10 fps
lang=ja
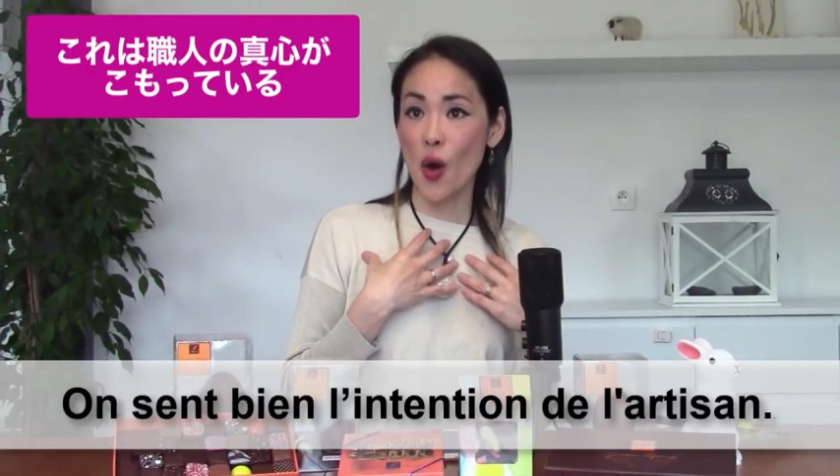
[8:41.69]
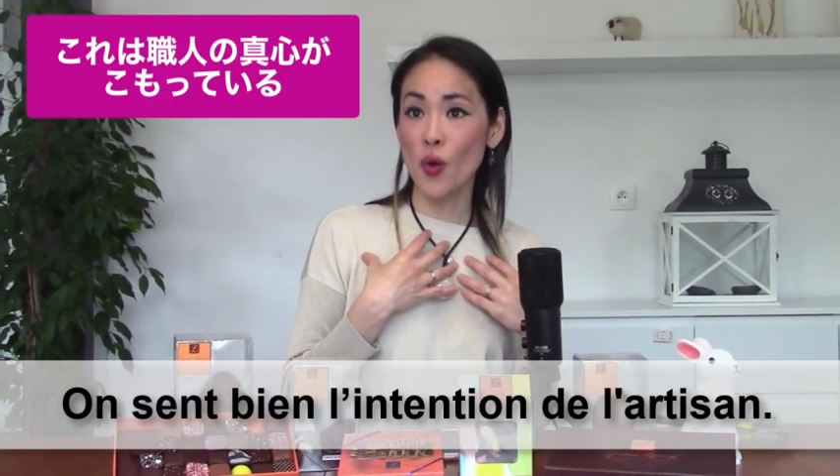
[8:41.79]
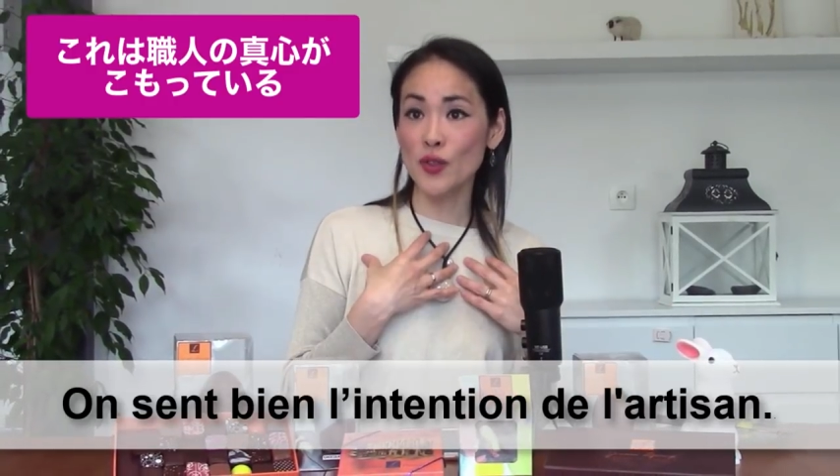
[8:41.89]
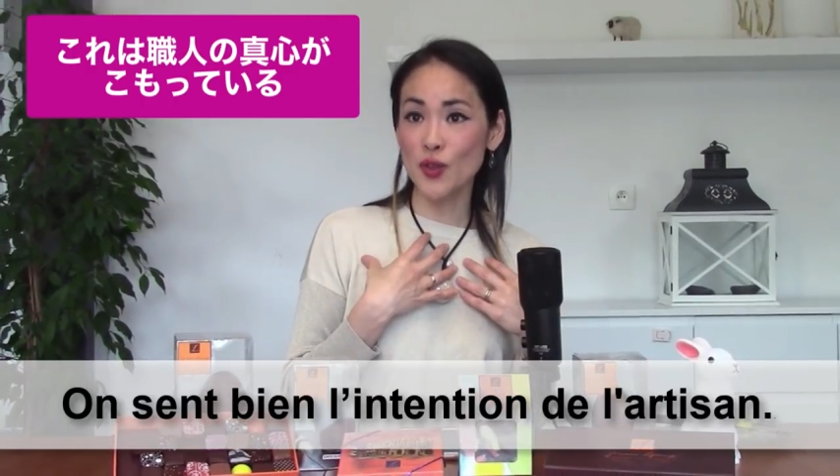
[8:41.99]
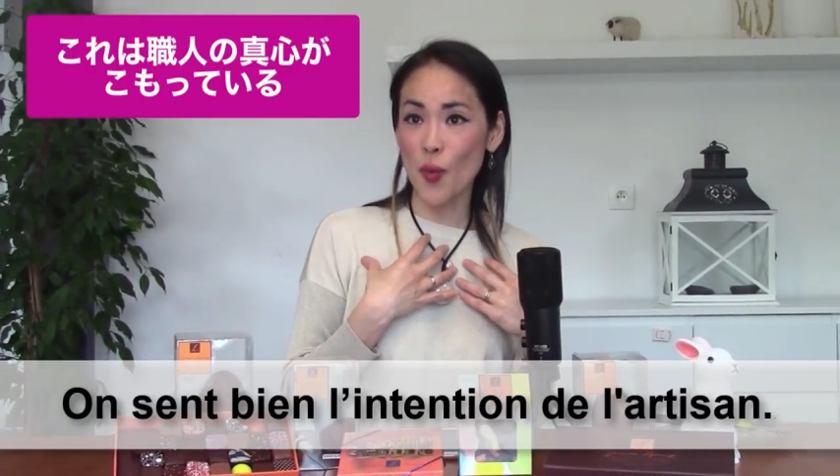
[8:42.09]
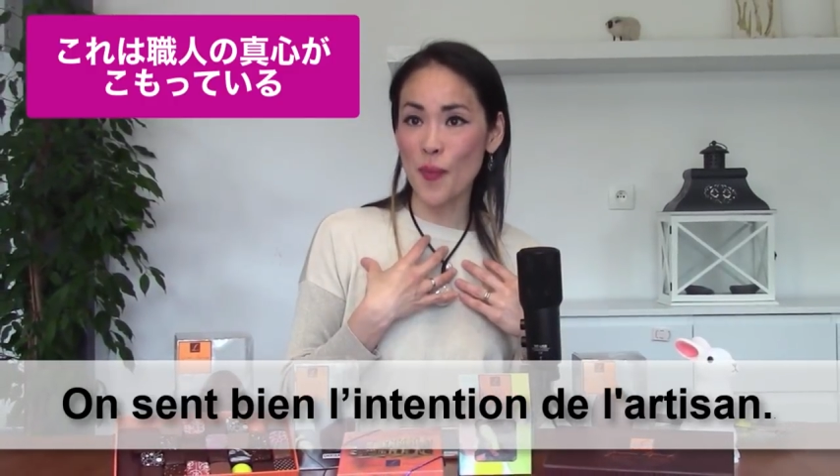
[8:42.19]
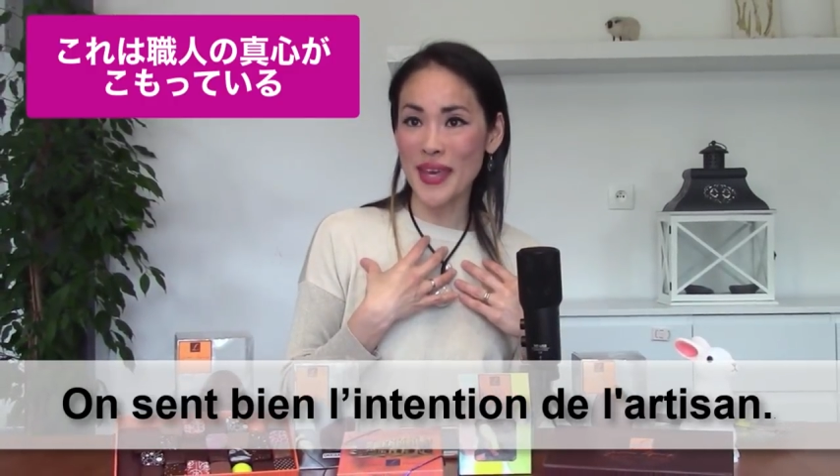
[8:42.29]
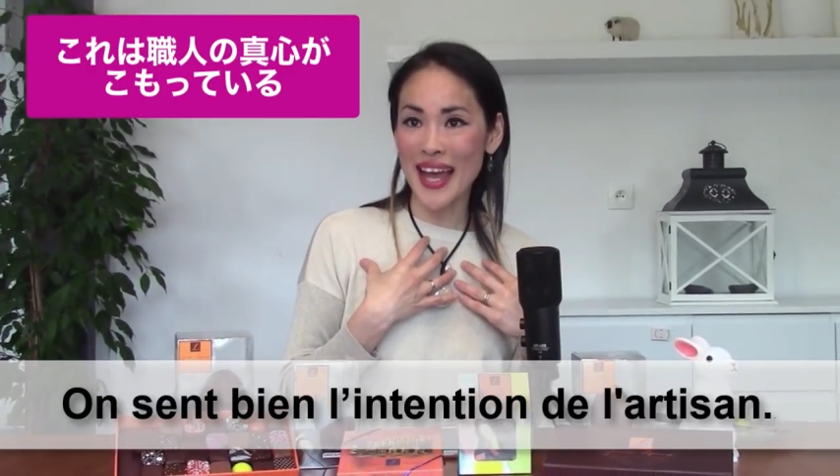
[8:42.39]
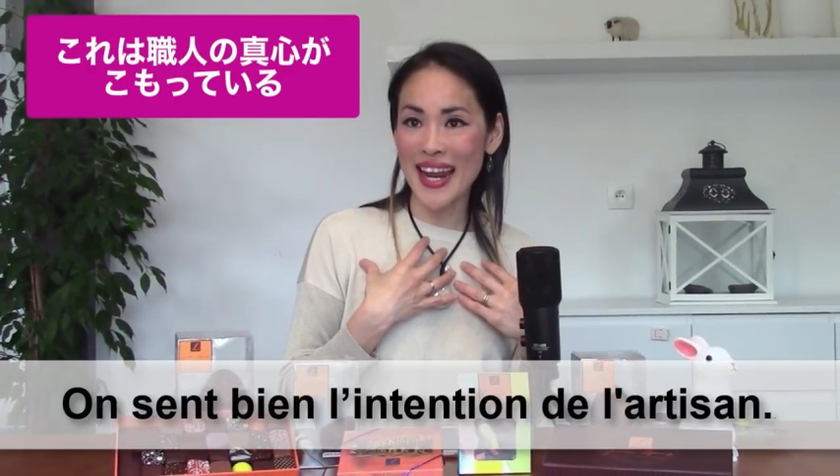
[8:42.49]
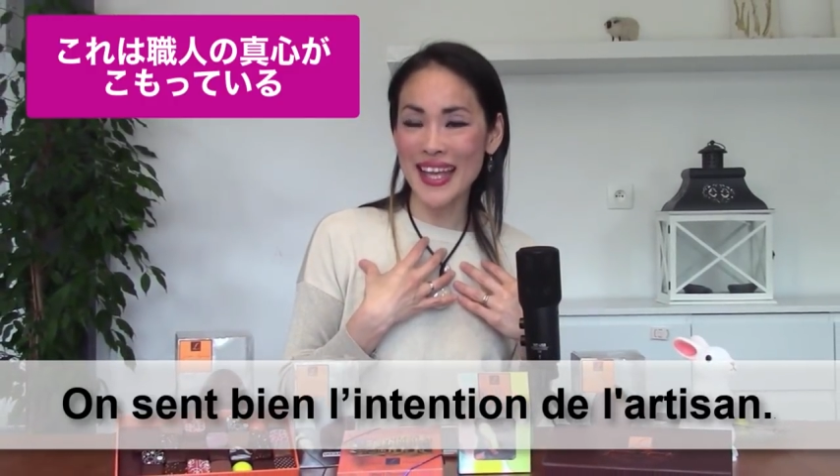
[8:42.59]
On sent
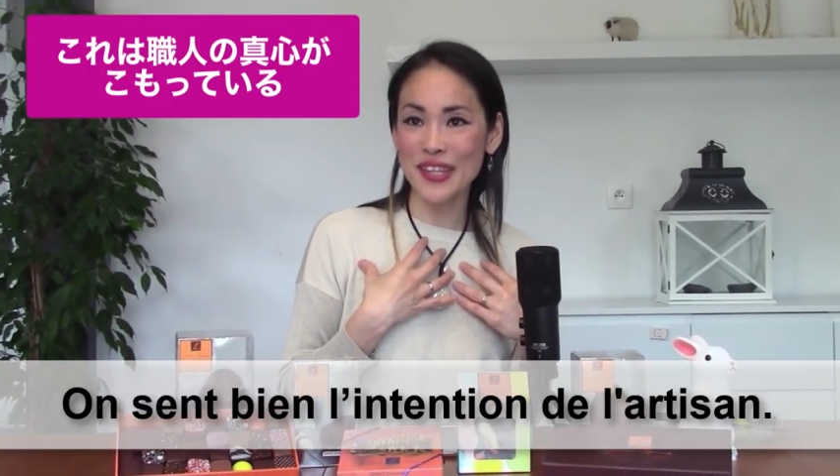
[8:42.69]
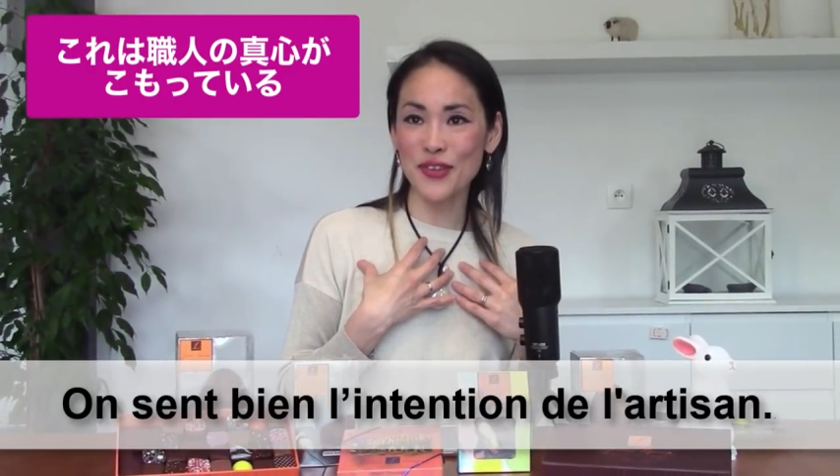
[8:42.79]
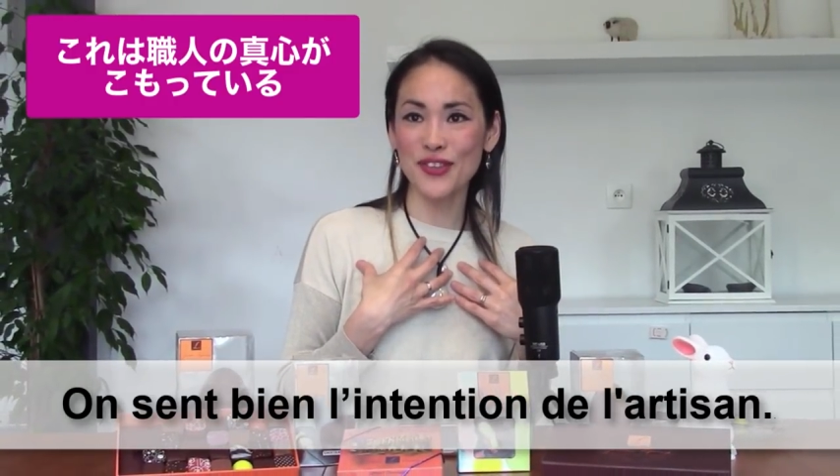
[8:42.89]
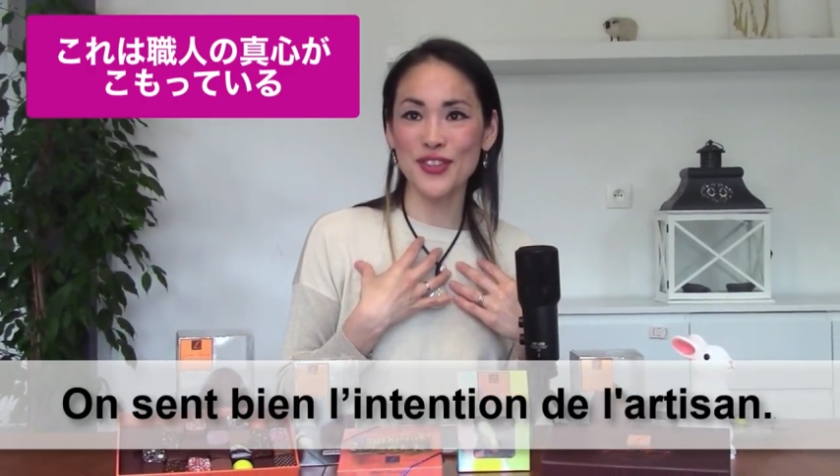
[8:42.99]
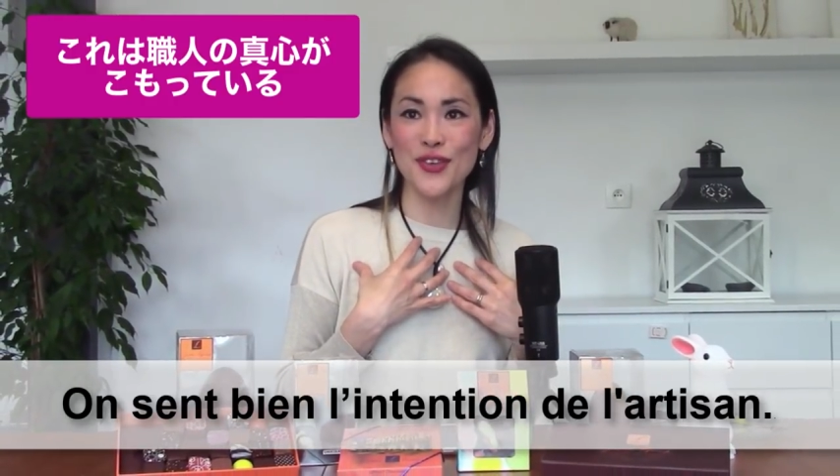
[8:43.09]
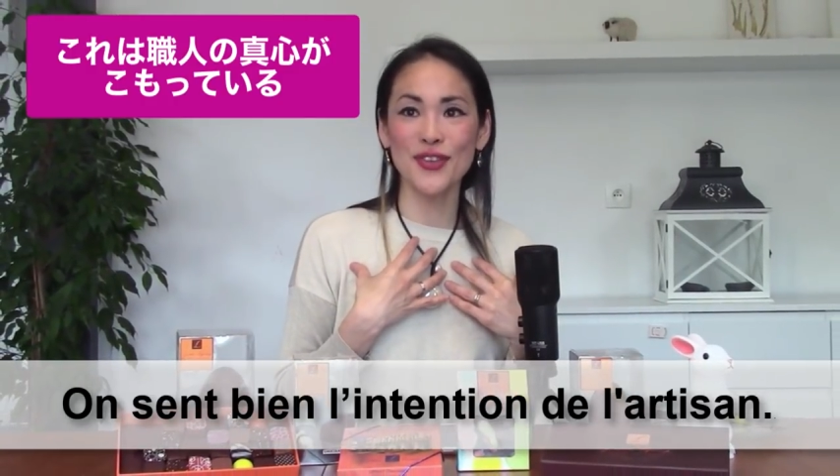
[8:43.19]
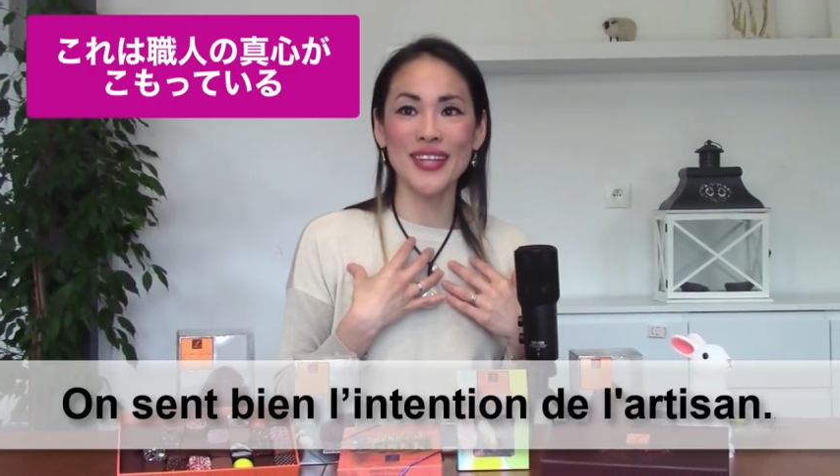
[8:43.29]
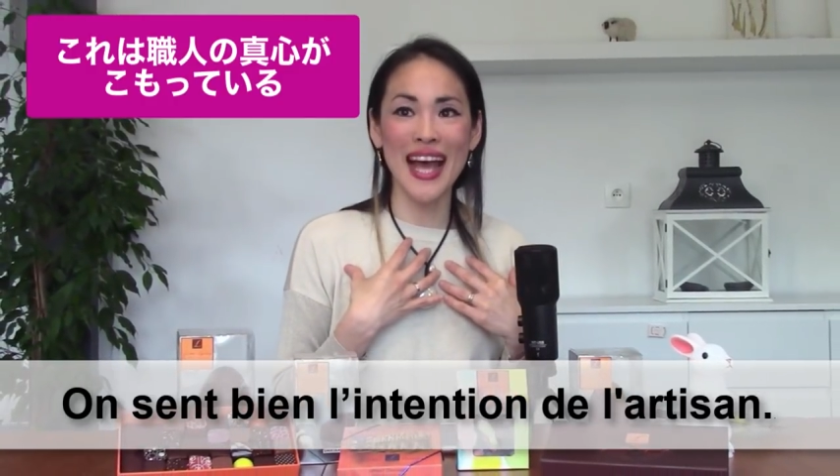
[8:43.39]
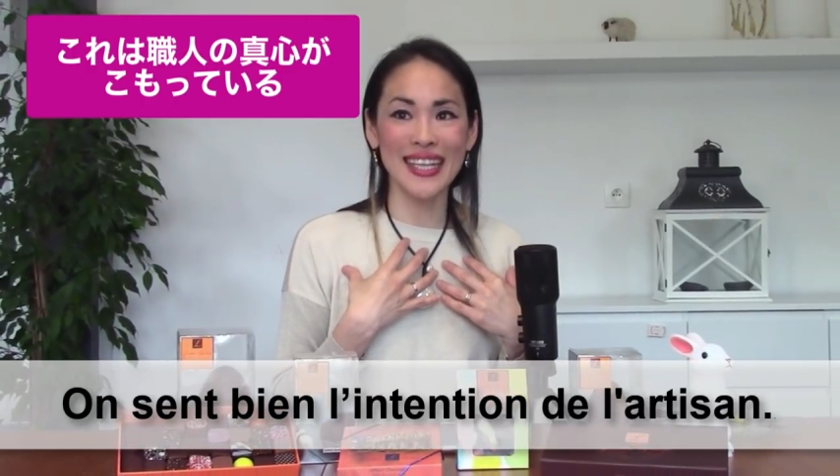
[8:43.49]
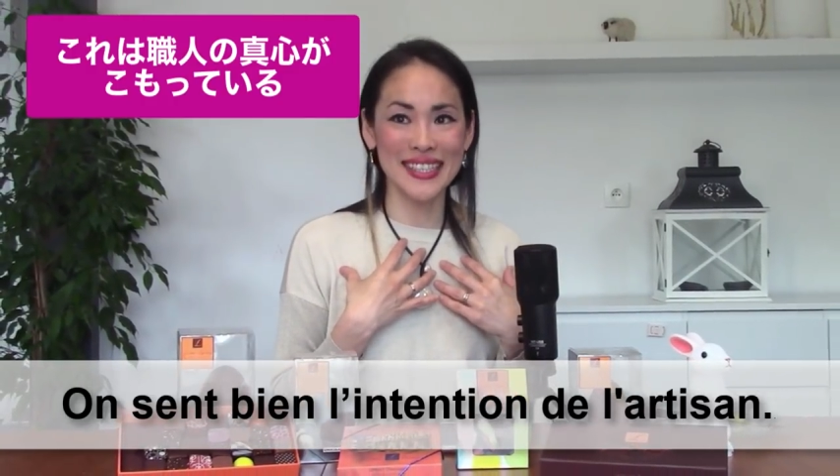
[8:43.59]
bien l'intention de
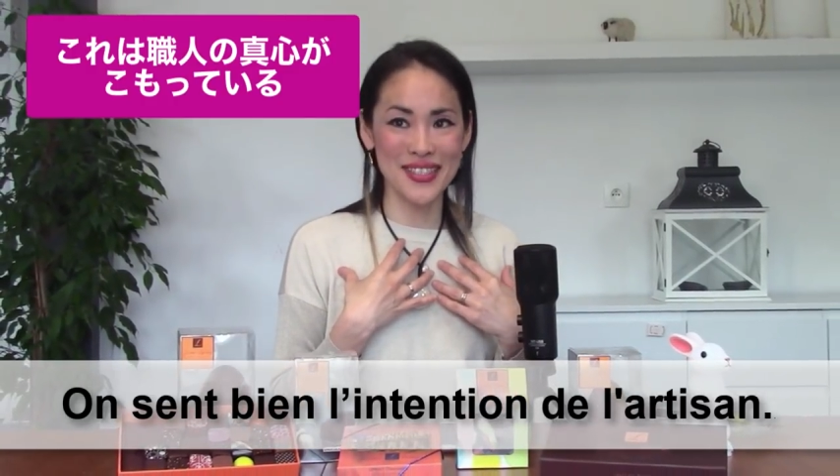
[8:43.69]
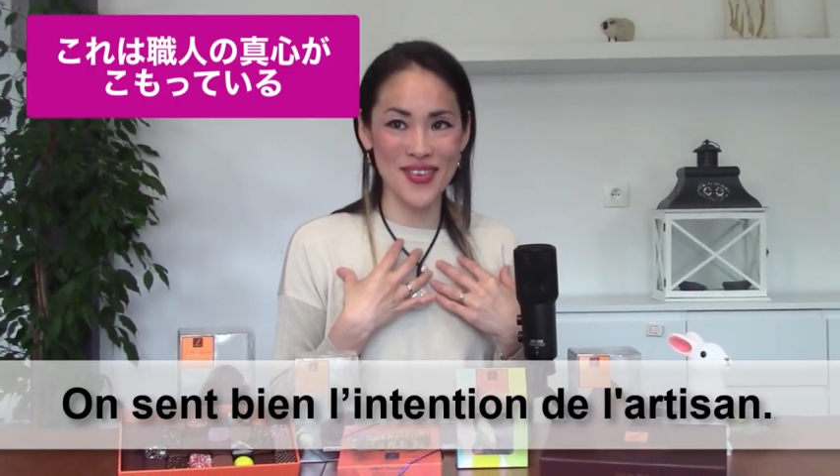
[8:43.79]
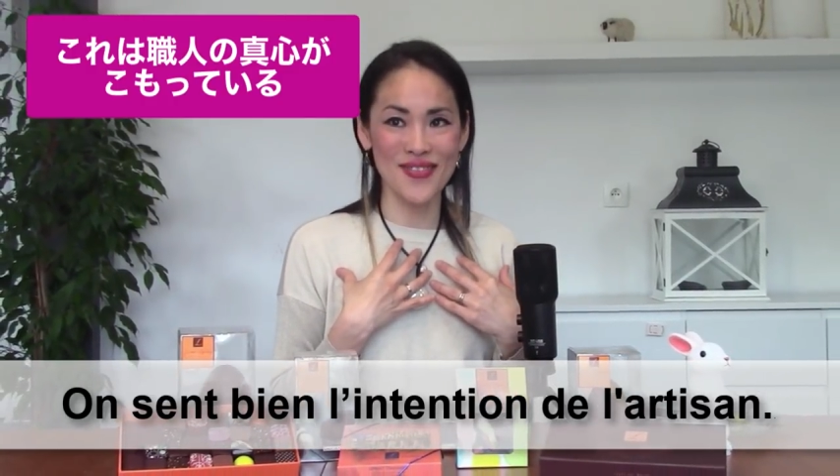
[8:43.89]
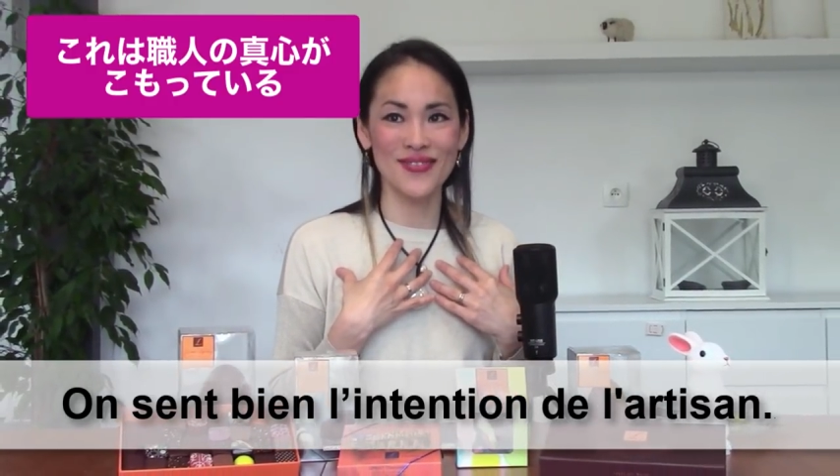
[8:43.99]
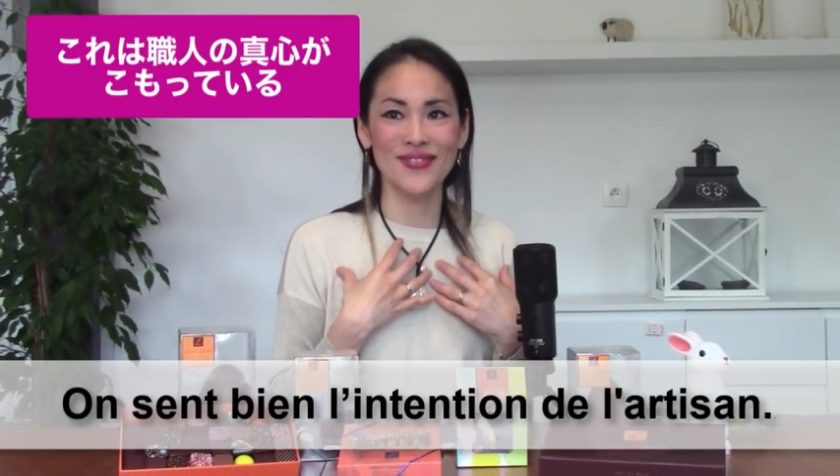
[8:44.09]
l'artisan.